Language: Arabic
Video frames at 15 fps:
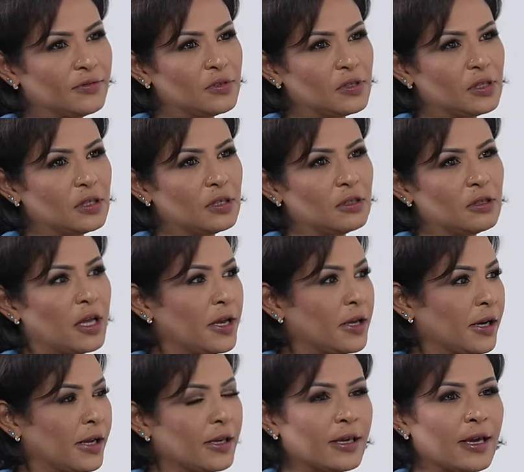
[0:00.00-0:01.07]
نفسي
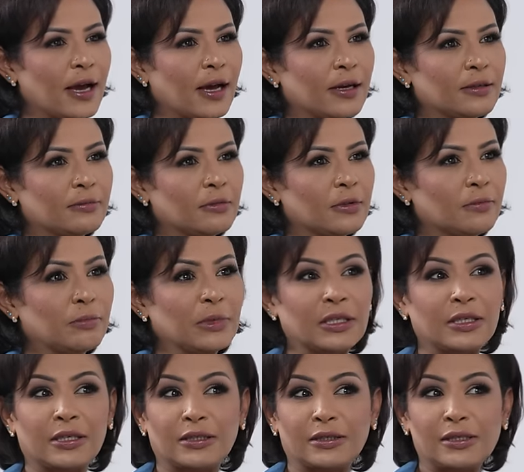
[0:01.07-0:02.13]
داير انجح ما
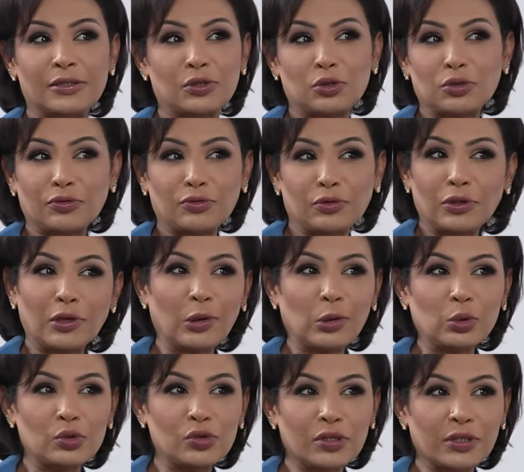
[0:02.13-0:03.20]
داير الناس يشوفوني
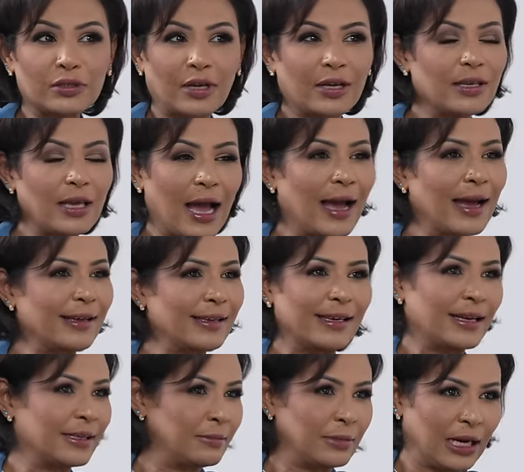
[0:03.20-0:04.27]
لوزر اي حاجه
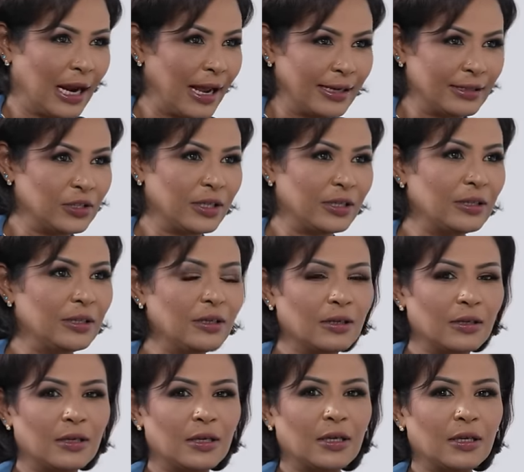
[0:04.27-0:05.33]
يعني من الحاجات دي
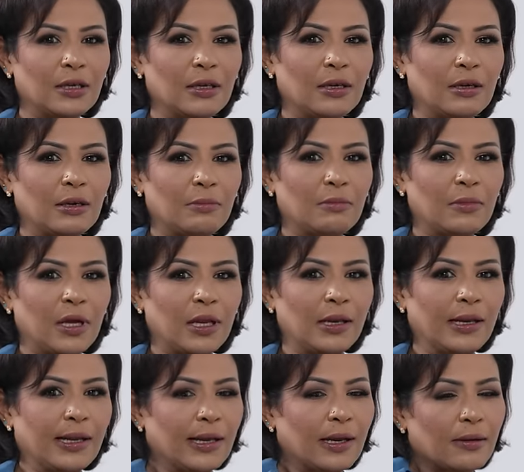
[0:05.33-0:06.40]

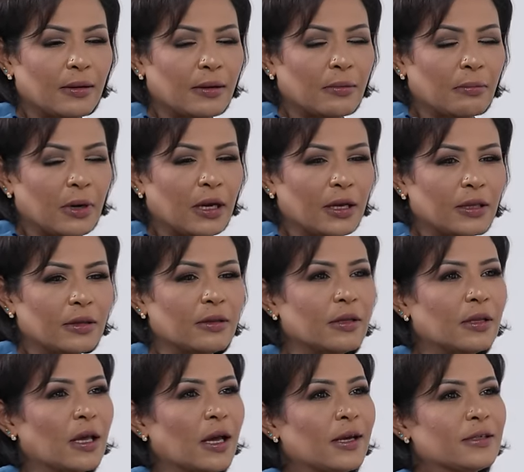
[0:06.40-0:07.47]
الليله انا ما
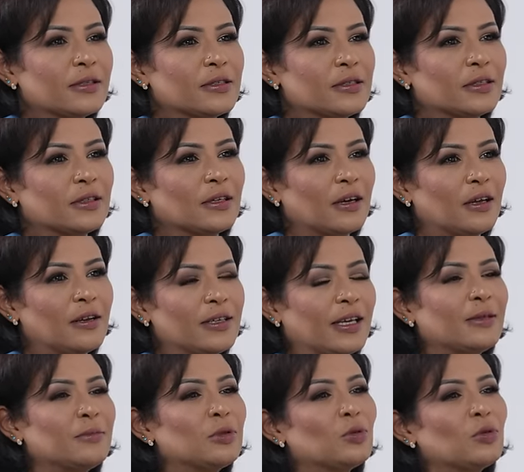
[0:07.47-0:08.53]
عندي حاجه زي دي خلاص
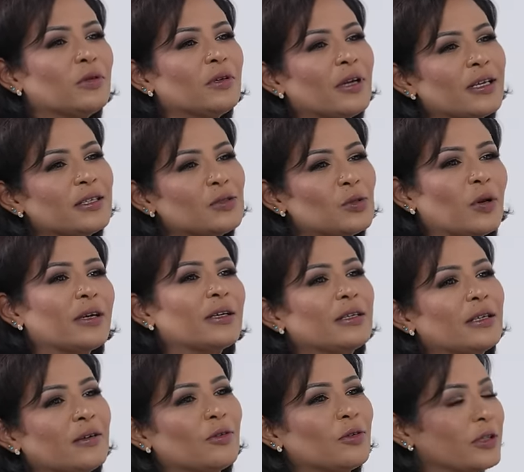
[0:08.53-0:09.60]
يعني بتكون حاسس روحك
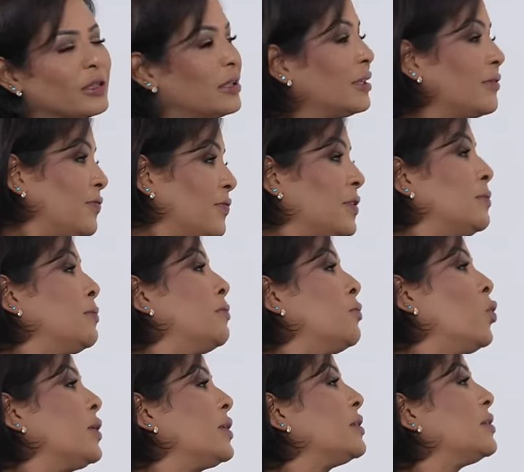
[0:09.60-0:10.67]
انك اوريدي في
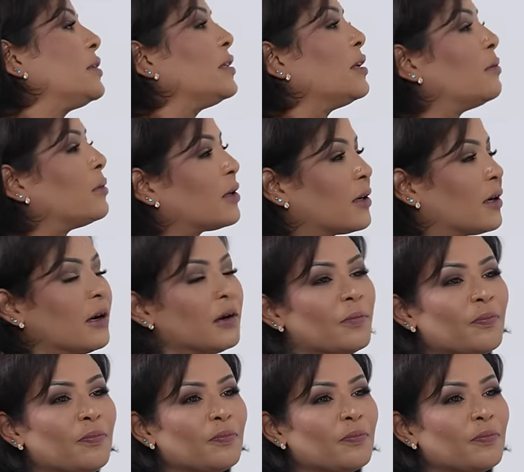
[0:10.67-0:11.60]
وقت كده مره